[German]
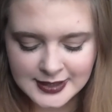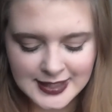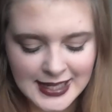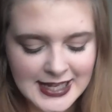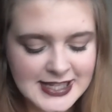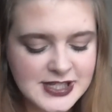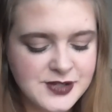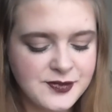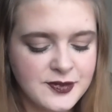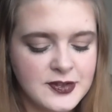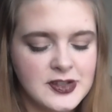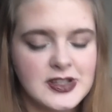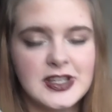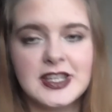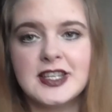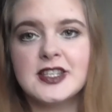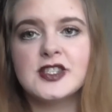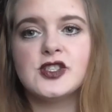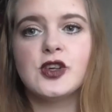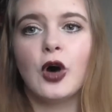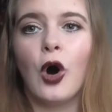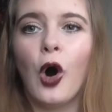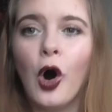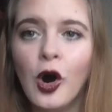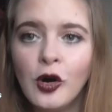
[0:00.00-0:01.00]
Das finde ich
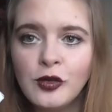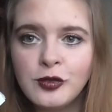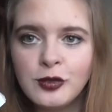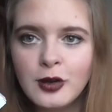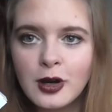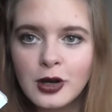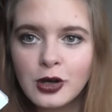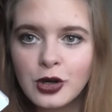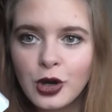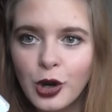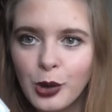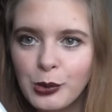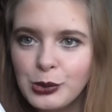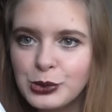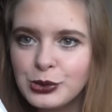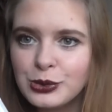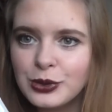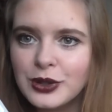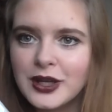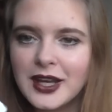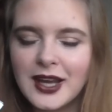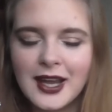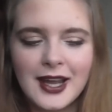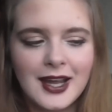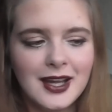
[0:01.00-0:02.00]
jetzt auch vollkommen
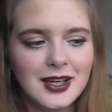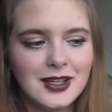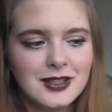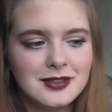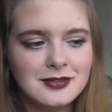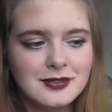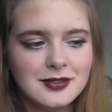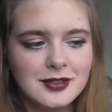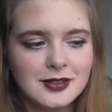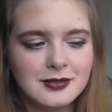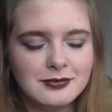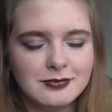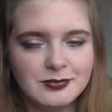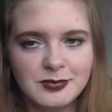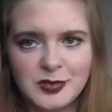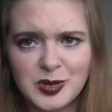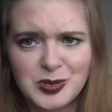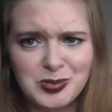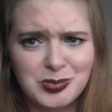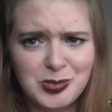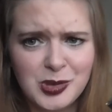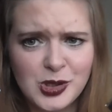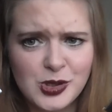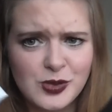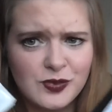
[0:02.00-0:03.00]
okay.
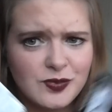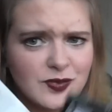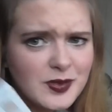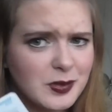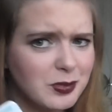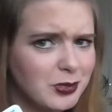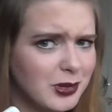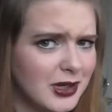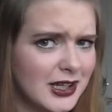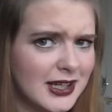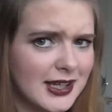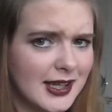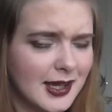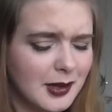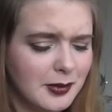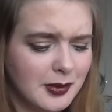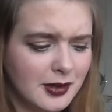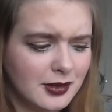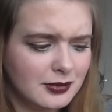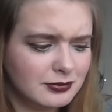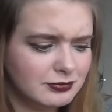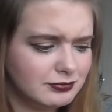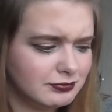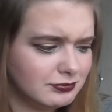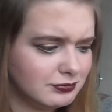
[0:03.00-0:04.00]
Wimpern und
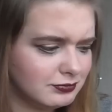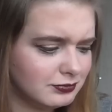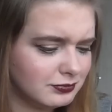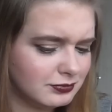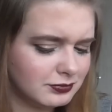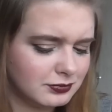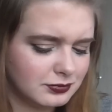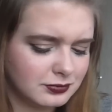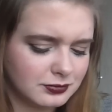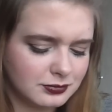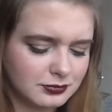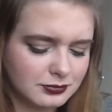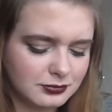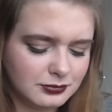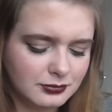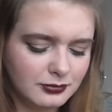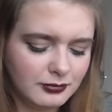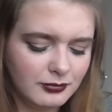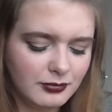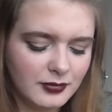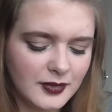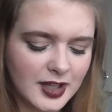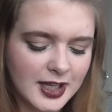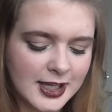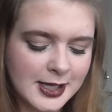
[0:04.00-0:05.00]
Wimpernkleber
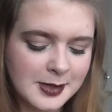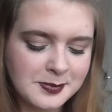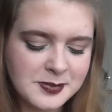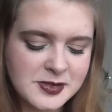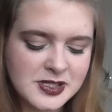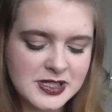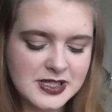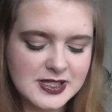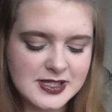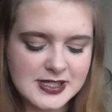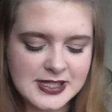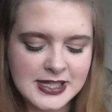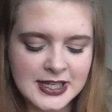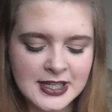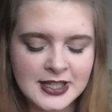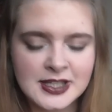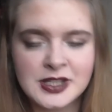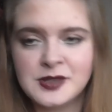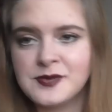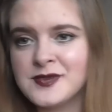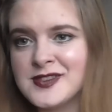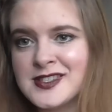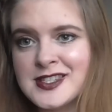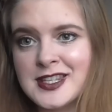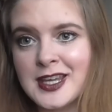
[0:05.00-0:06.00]
gibt es nichts
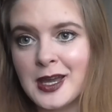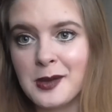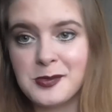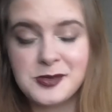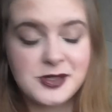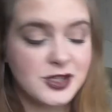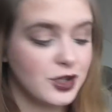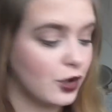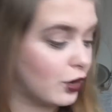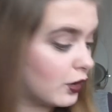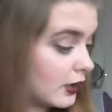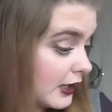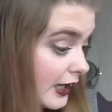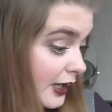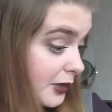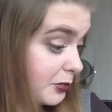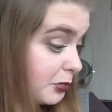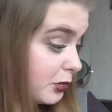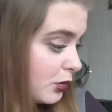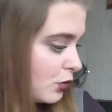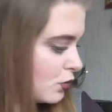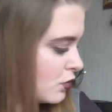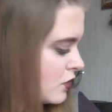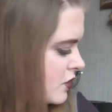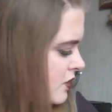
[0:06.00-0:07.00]
Negatives. Ich habe sie auch gleich
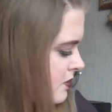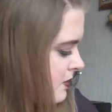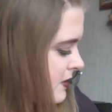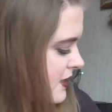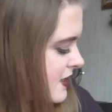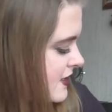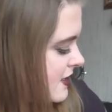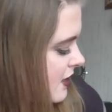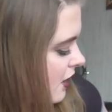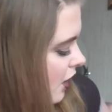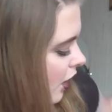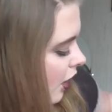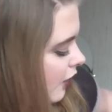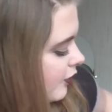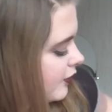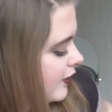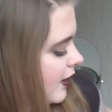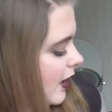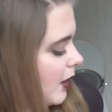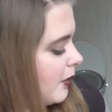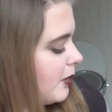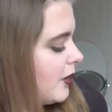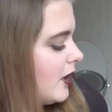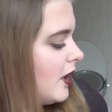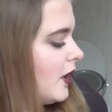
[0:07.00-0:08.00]
benutzt, wie ich sie gekauft
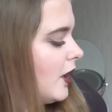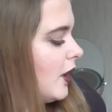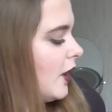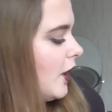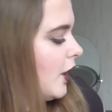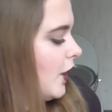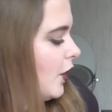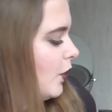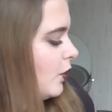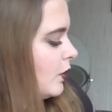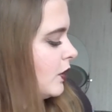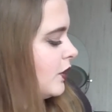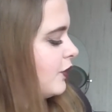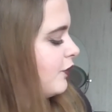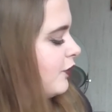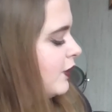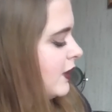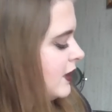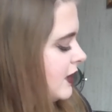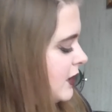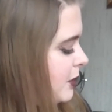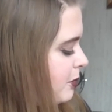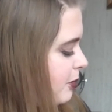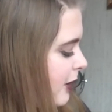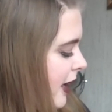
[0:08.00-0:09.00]
habe. Und ich
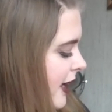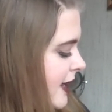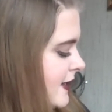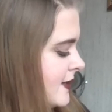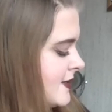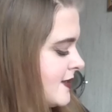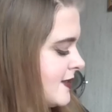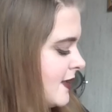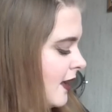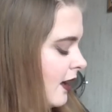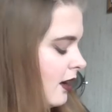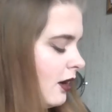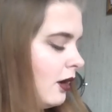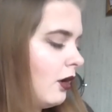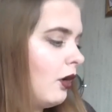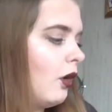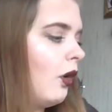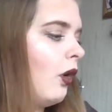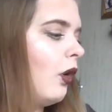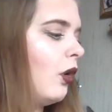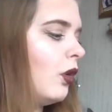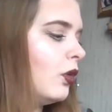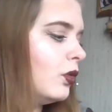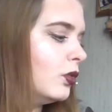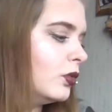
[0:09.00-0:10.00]
finde die beiden Sachen
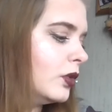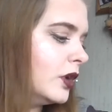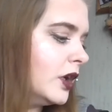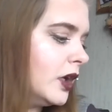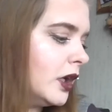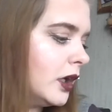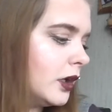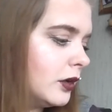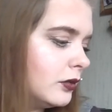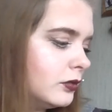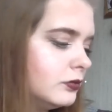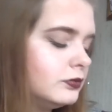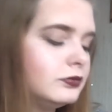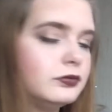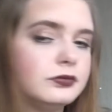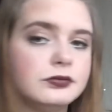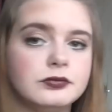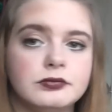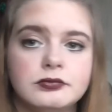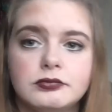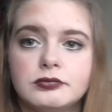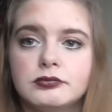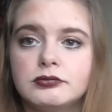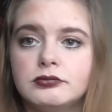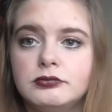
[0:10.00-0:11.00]
auch okay.
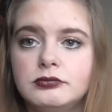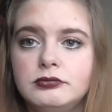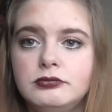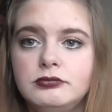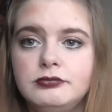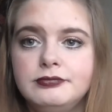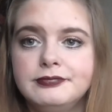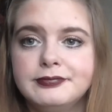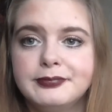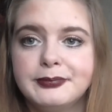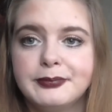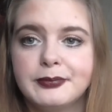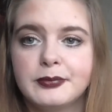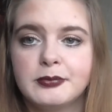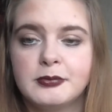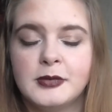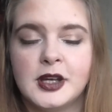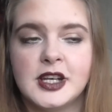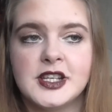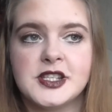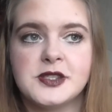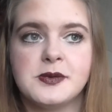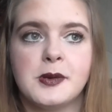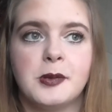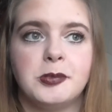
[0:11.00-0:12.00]

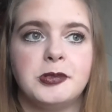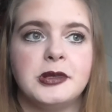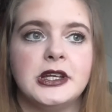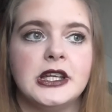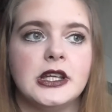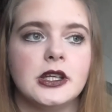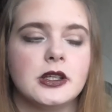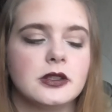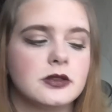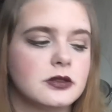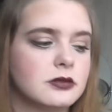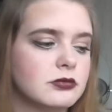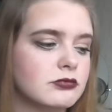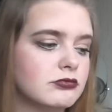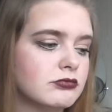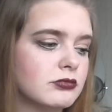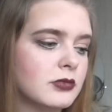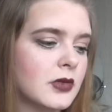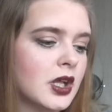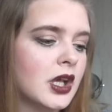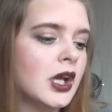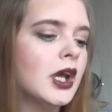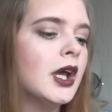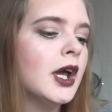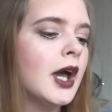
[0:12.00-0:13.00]
Meine zwei Peelings.
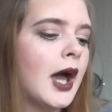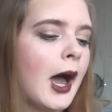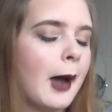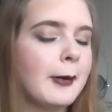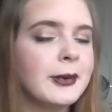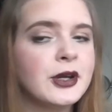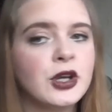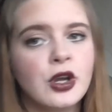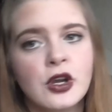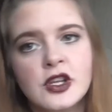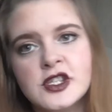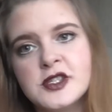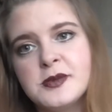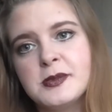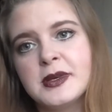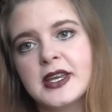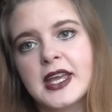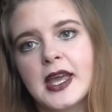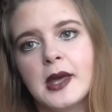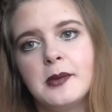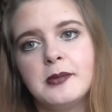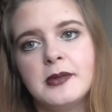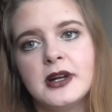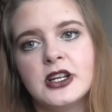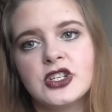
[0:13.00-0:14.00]
Aber ihr könnt mir
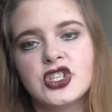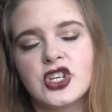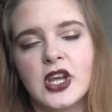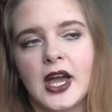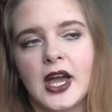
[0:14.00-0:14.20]
gerne mal